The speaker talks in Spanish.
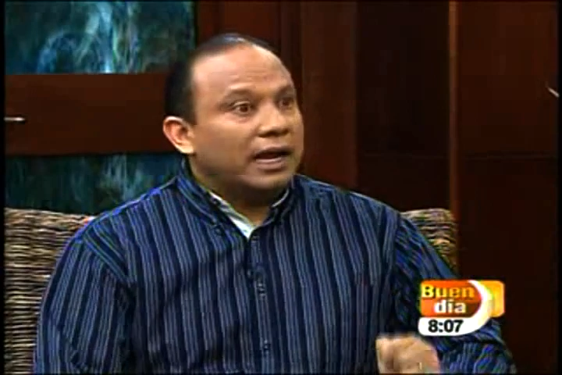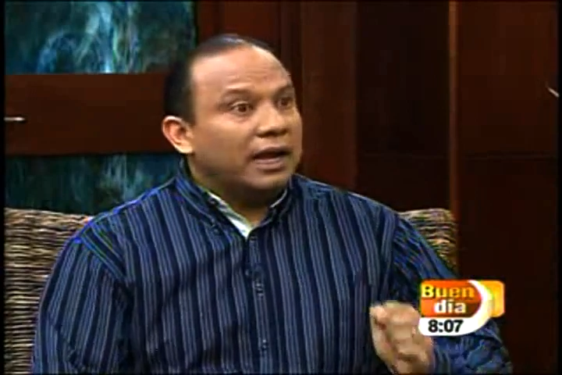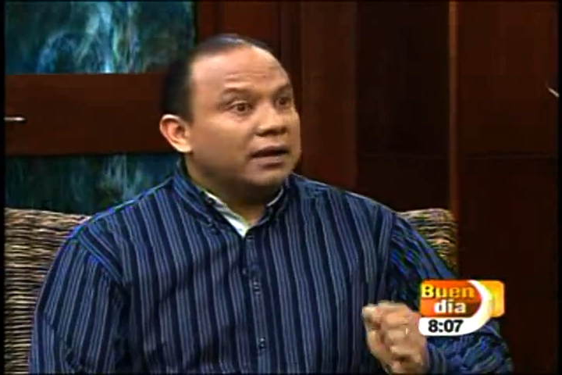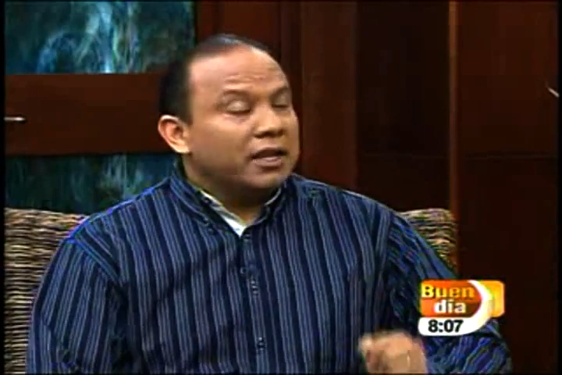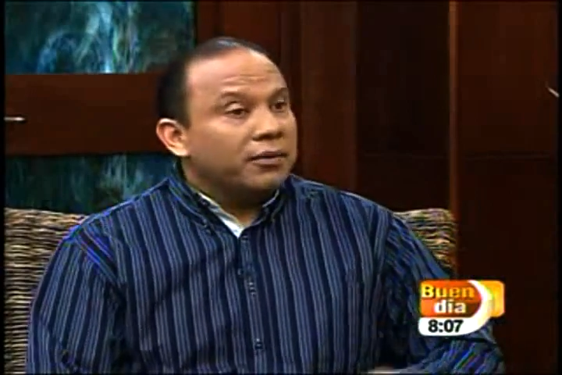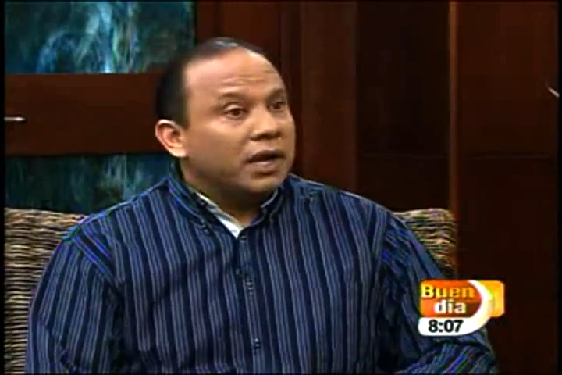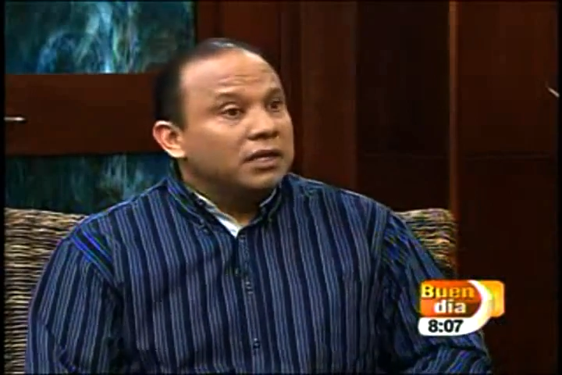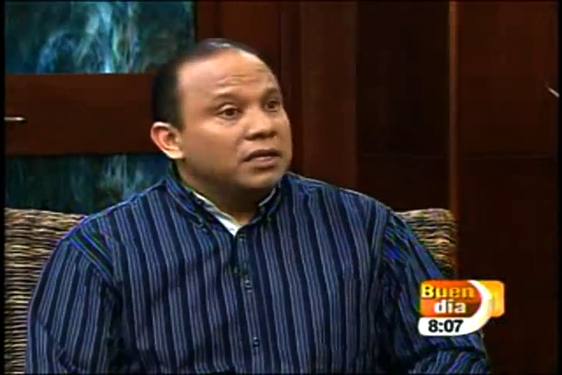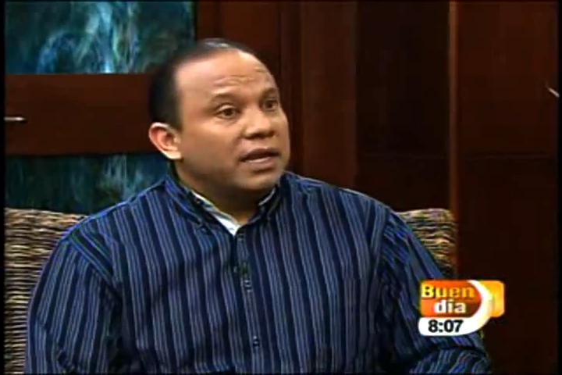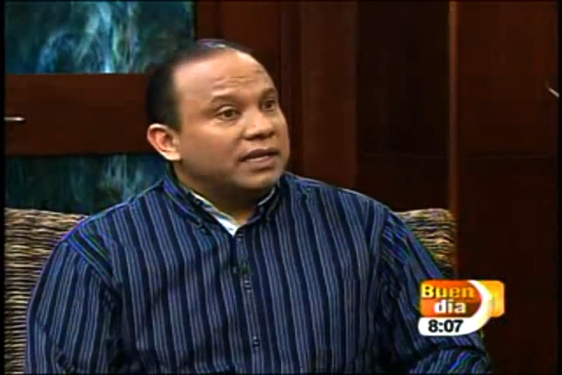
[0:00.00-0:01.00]

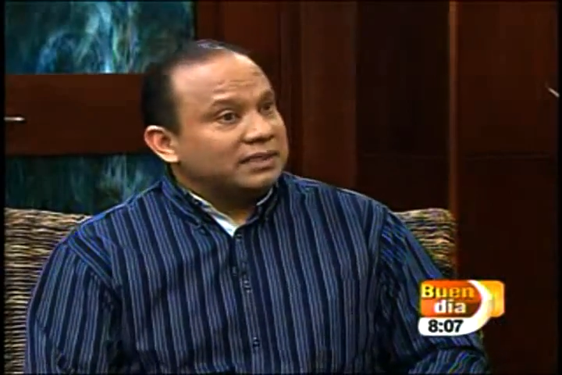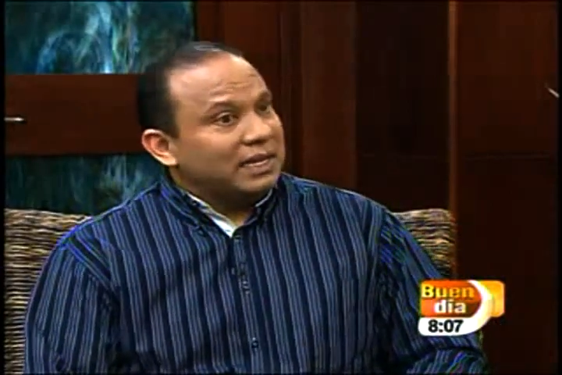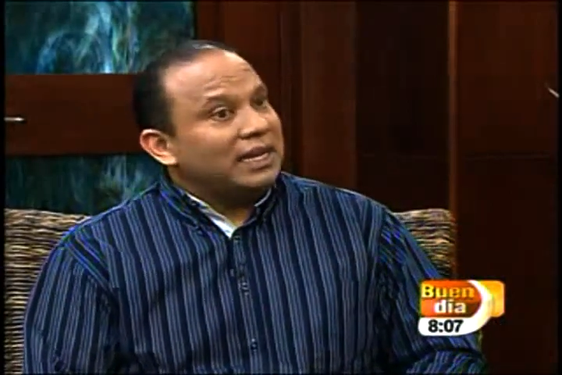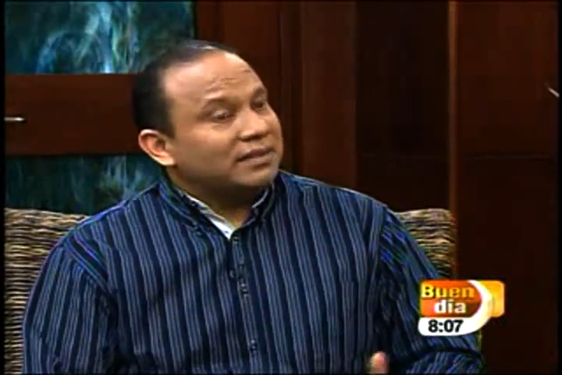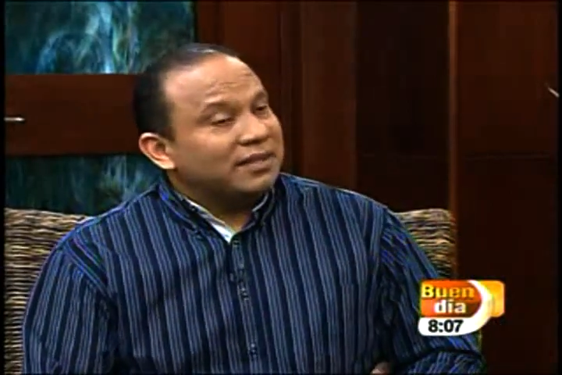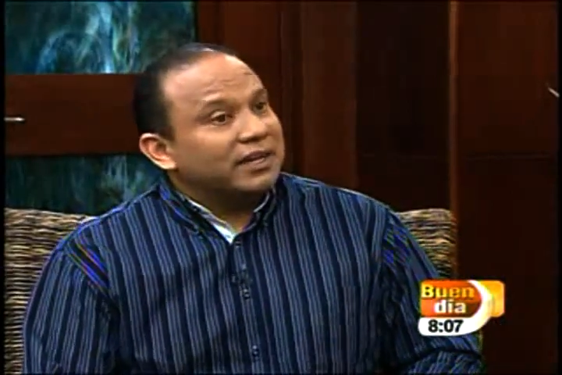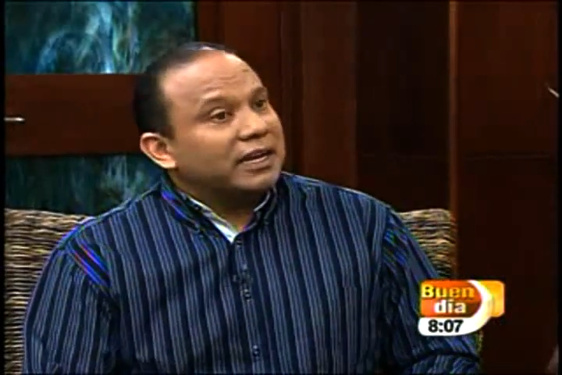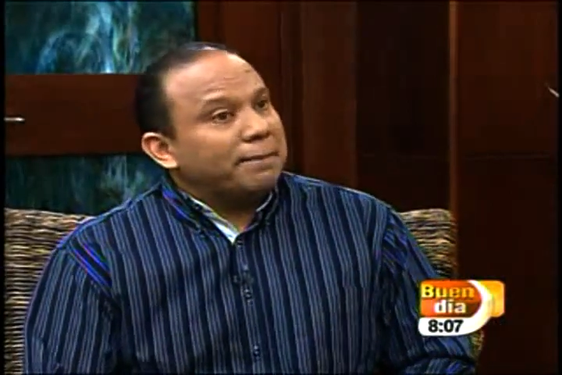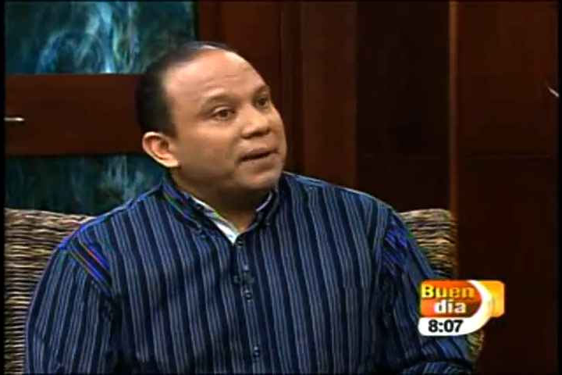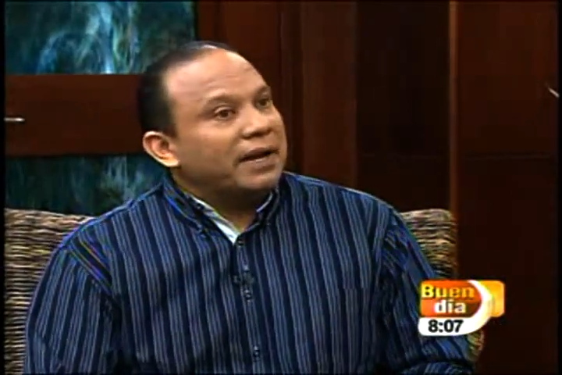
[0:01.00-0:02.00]
arriba, eh, se le
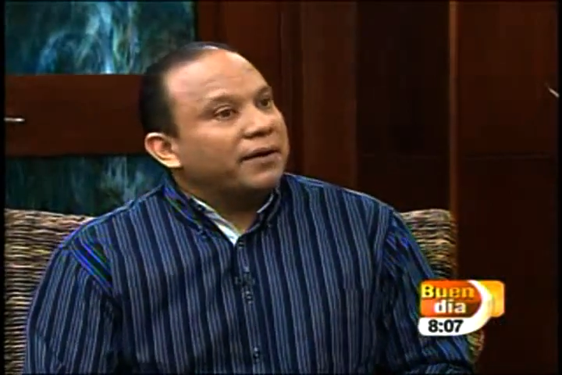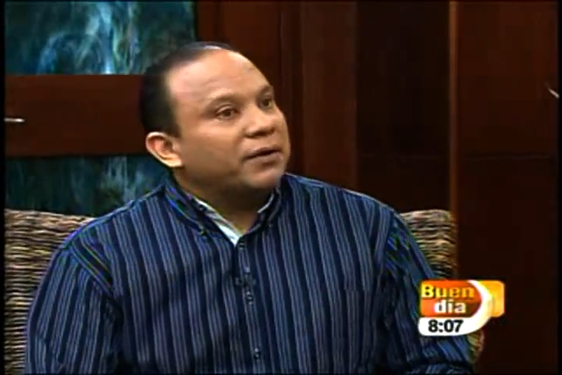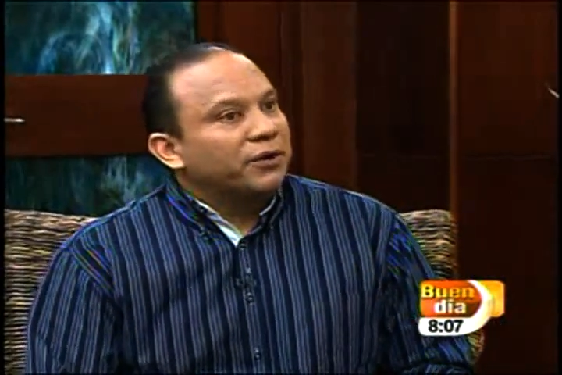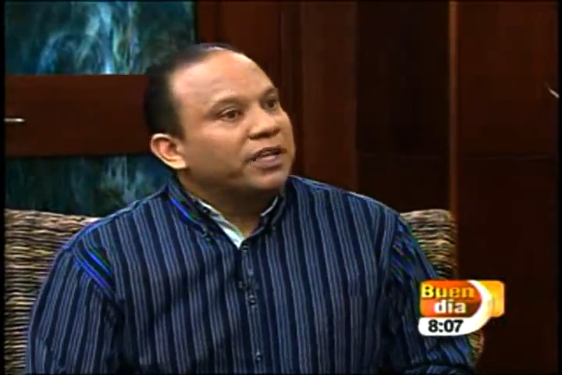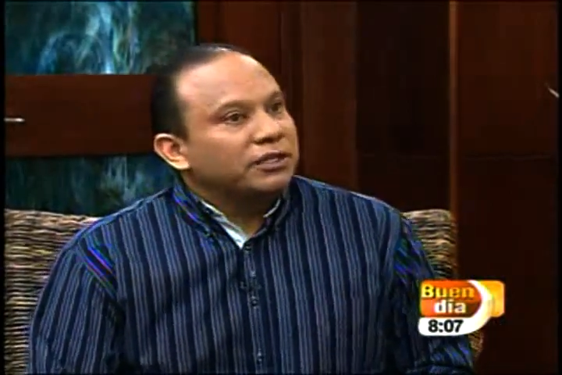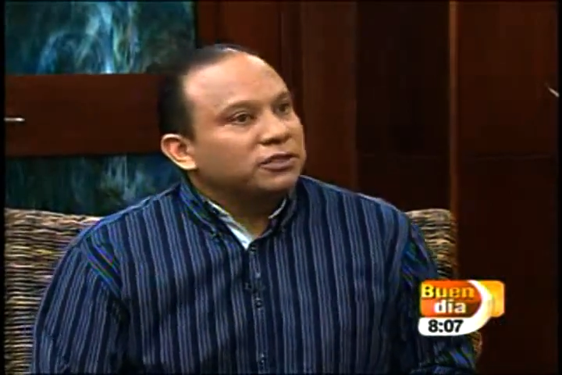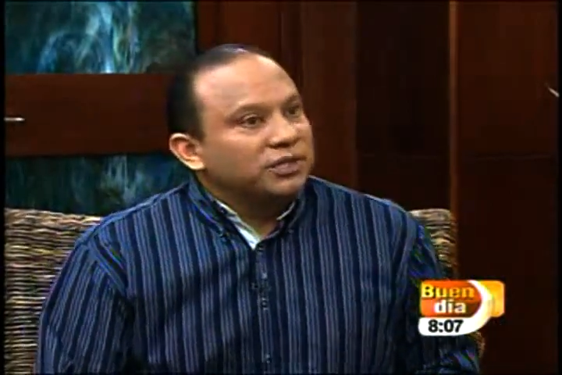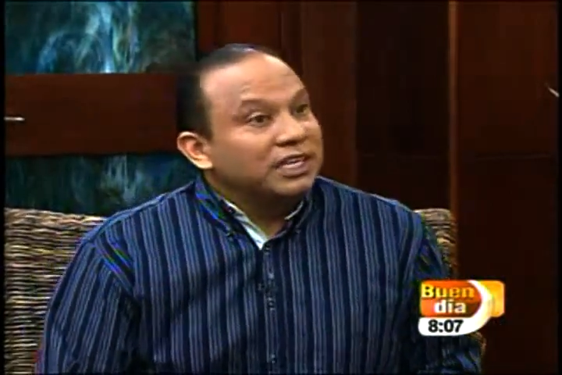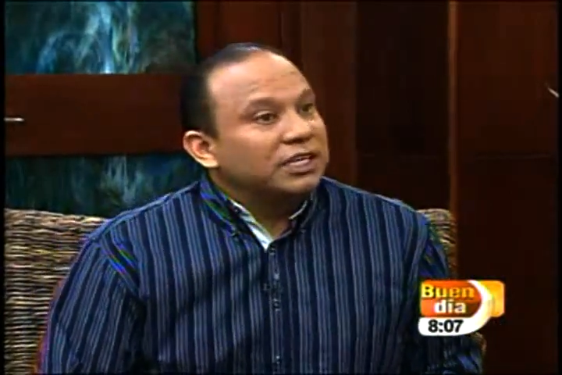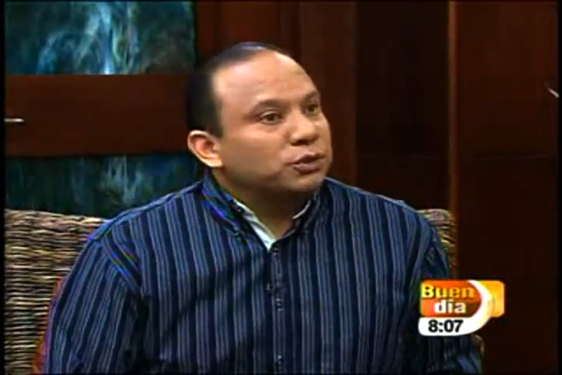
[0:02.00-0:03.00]
acerca para oír
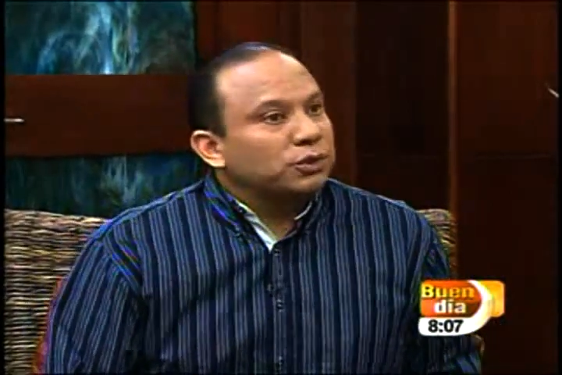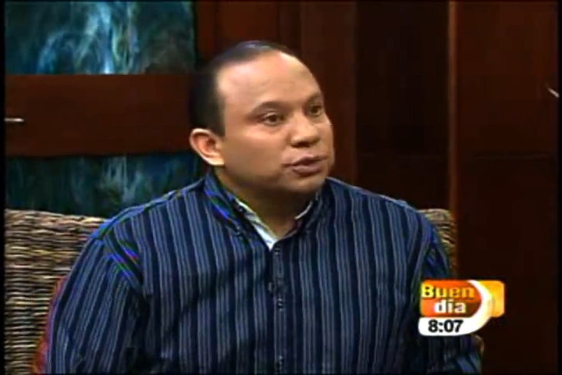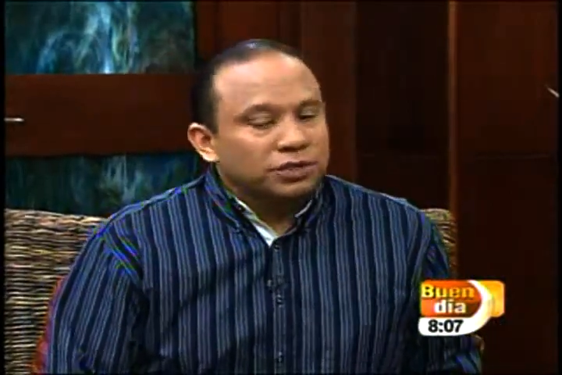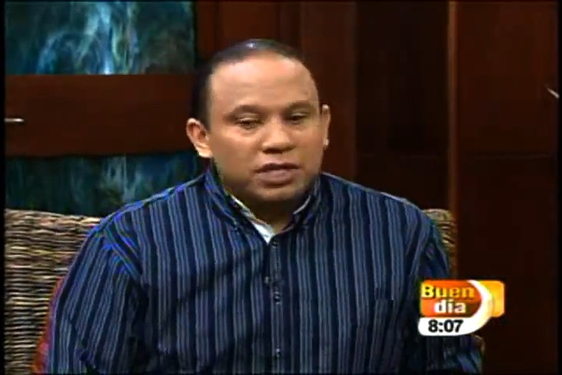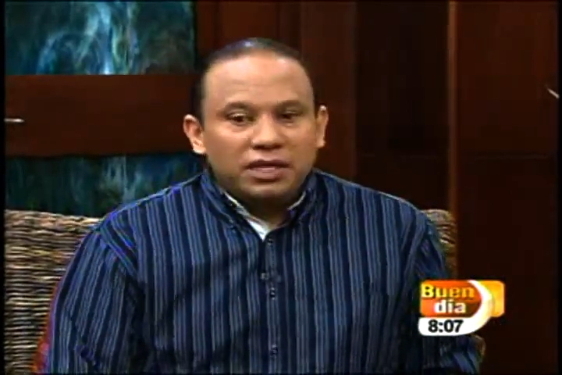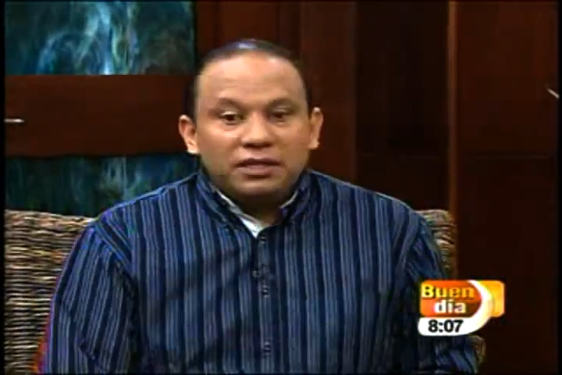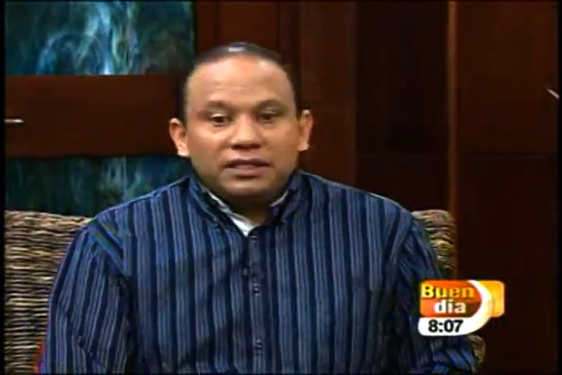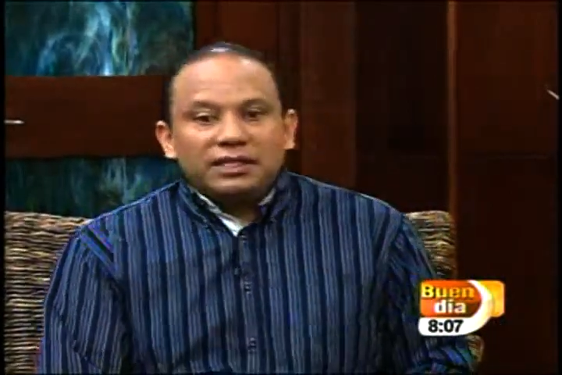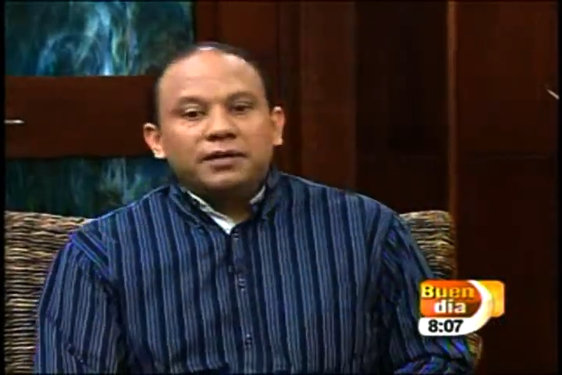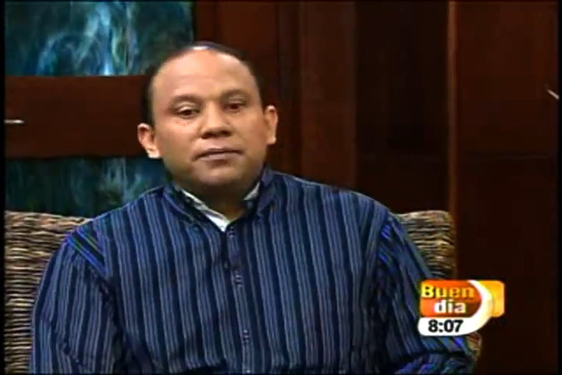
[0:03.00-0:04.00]
su inquietud y
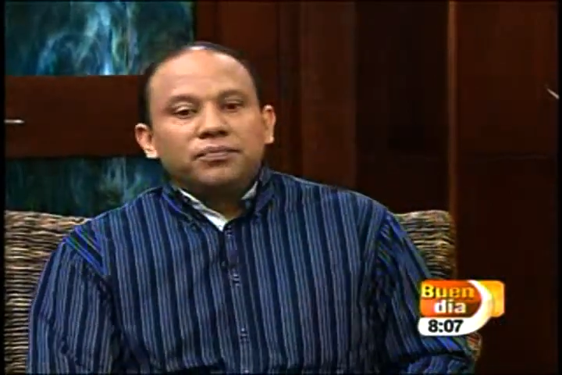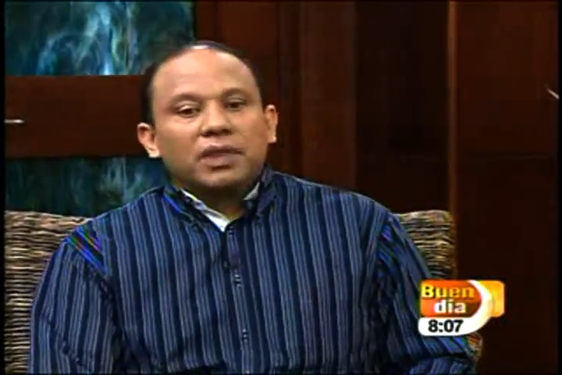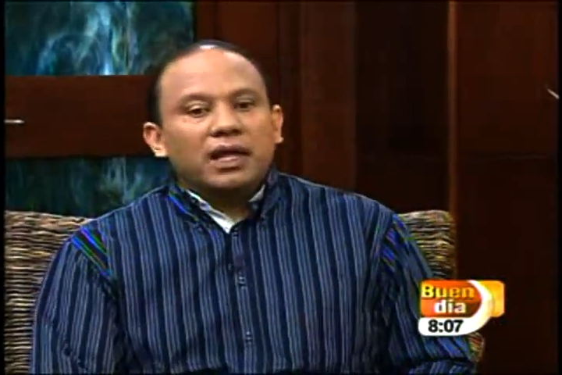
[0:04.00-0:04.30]
dice,